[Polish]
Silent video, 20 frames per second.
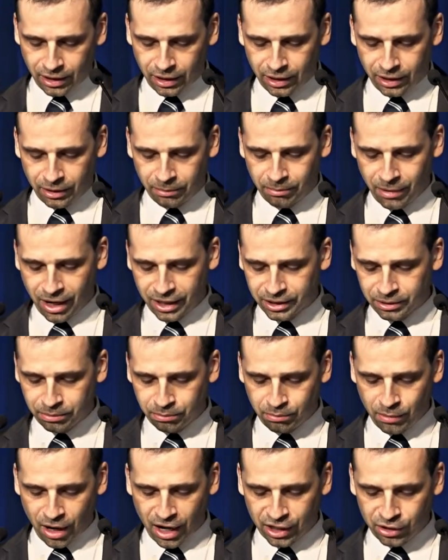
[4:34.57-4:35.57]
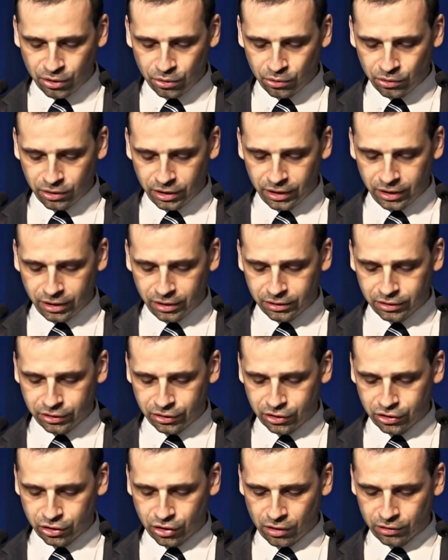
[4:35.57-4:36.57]
e, Matt McGew i
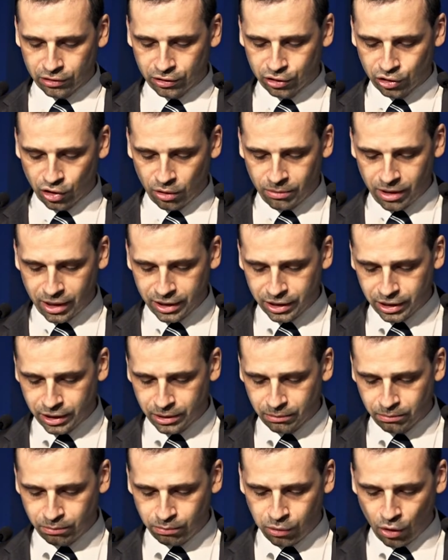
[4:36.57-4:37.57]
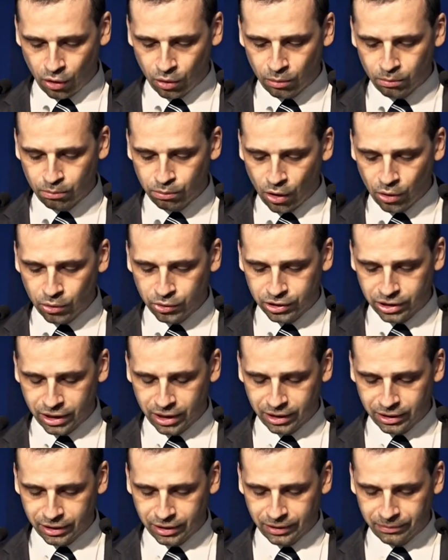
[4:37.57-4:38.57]
to, Thomas Bo,
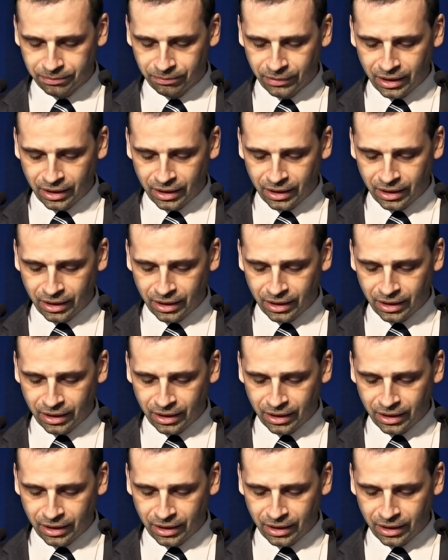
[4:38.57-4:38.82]
Bouchard